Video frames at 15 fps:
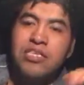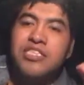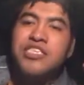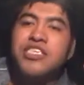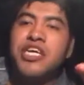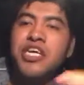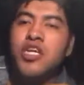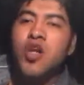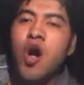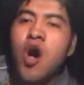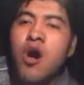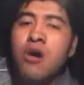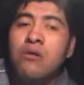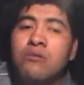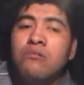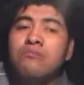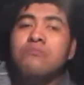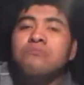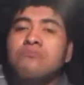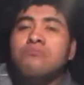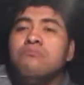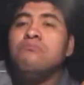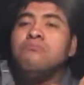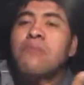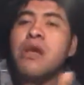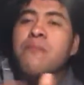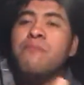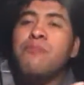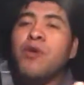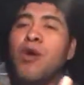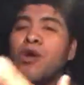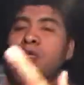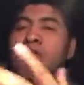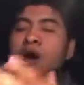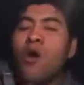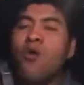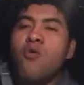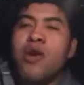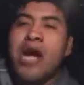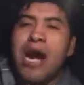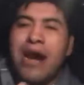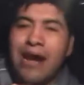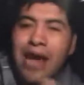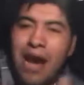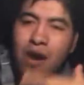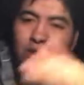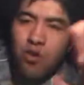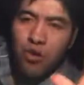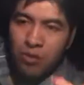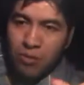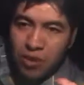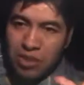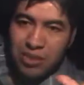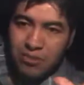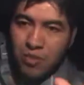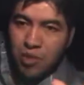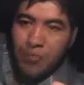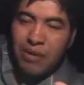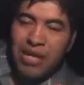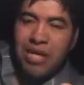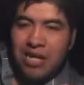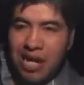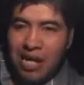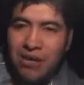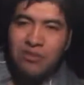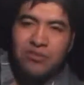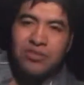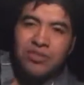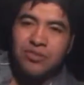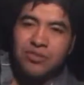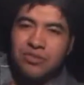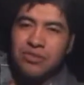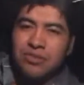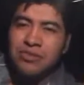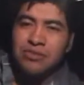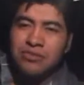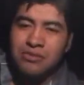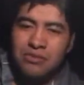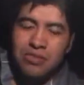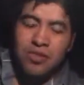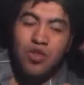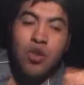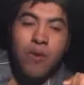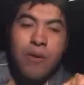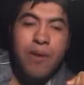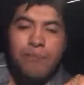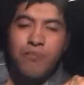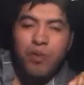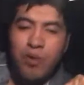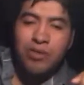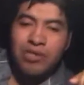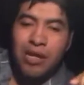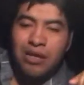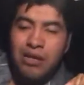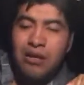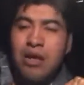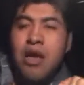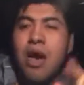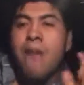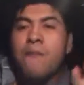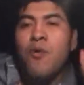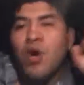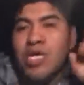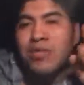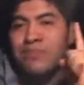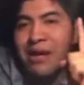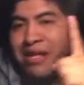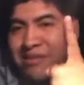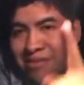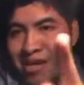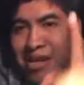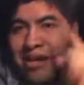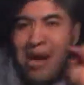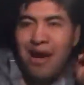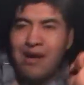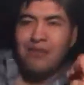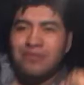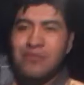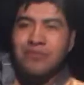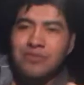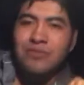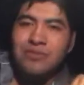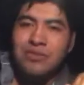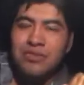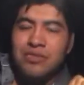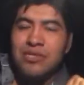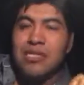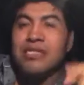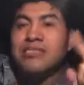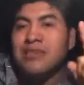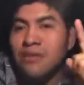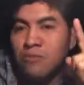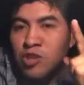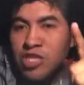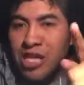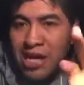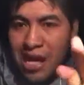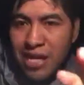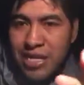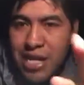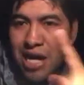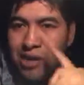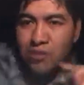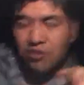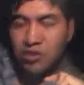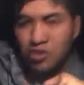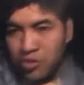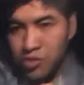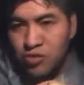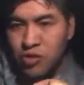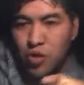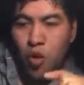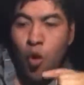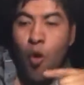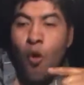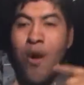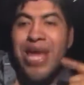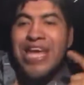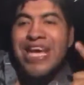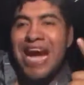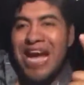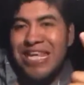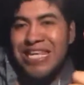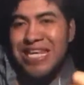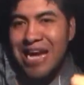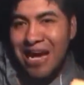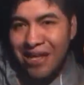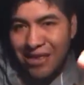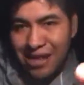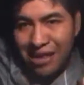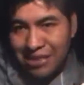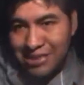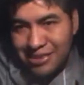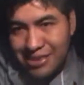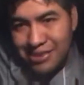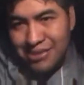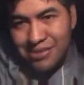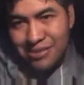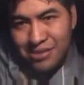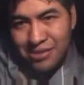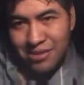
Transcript: Si no, me importa un carajo, como decimos los mexicanos. No me importa. Pues mentira, estamos engañados o engañadas.